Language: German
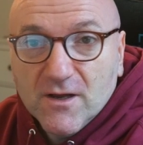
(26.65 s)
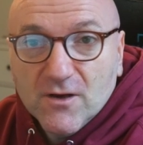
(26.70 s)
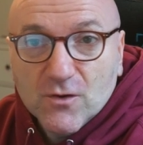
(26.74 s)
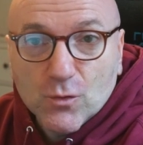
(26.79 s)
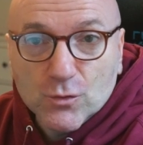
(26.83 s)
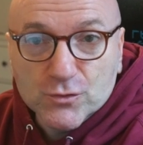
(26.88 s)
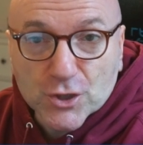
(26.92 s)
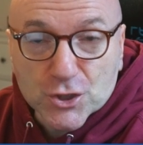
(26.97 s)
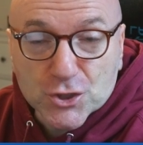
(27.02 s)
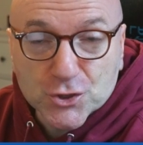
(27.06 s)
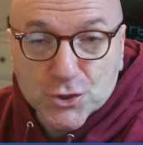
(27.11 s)

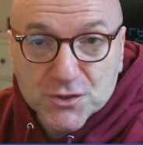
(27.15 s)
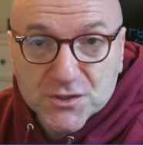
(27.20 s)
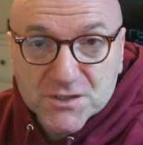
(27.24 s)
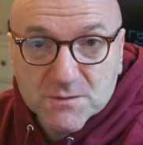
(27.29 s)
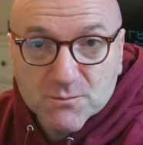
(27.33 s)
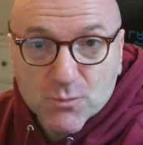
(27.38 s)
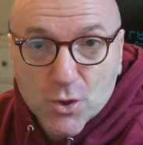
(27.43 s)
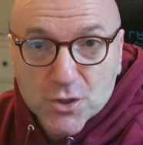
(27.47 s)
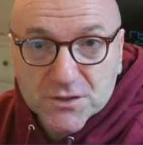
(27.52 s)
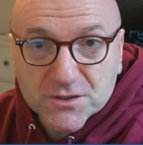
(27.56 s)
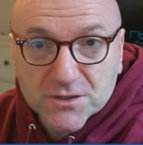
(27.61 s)

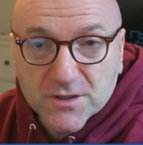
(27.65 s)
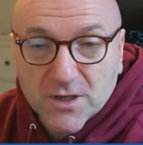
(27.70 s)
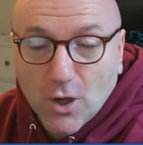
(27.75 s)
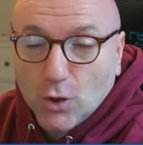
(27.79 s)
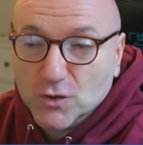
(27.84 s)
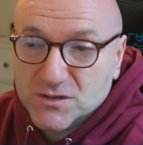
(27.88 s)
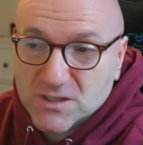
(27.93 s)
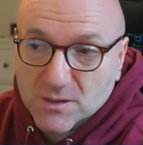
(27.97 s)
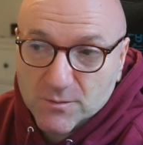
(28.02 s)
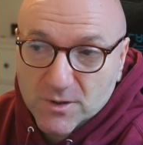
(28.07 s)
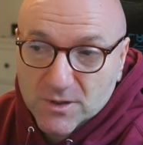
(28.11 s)
unterstützen möchtet,
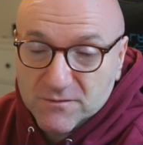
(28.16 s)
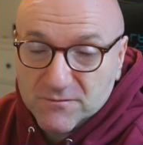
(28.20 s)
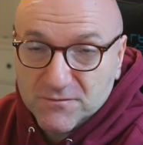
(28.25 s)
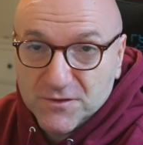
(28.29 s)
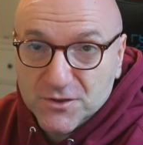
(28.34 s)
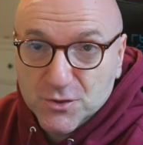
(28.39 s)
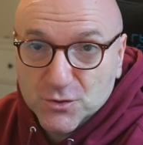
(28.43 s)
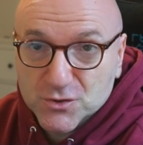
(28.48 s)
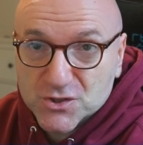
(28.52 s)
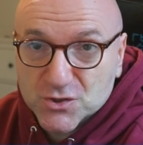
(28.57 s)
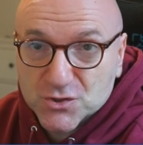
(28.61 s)
außer meine
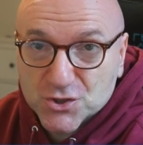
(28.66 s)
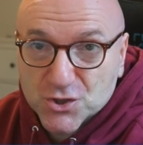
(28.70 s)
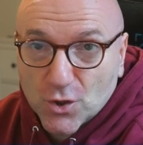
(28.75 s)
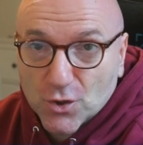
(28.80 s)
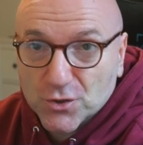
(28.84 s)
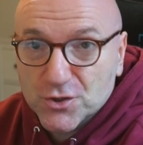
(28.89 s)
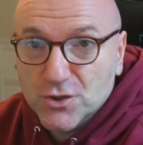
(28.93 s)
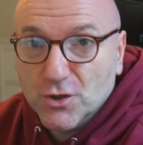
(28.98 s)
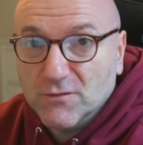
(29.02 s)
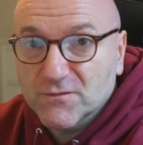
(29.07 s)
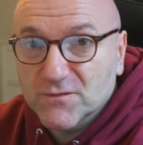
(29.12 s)
Videos zu
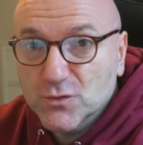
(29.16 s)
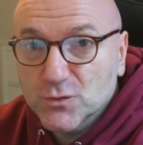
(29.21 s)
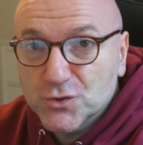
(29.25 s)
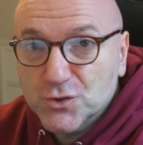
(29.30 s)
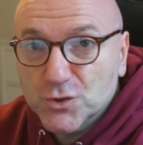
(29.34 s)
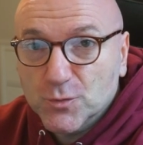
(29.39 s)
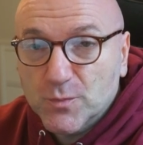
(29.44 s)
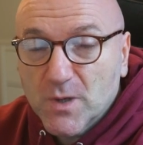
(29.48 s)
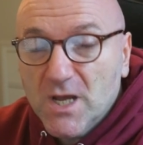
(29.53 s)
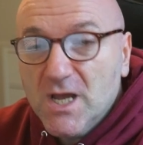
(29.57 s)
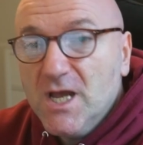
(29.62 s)
schauen hier auf
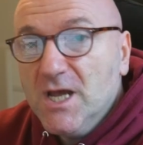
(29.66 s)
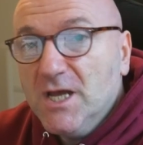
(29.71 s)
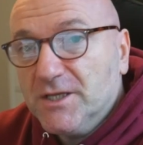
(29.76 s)
YouTube,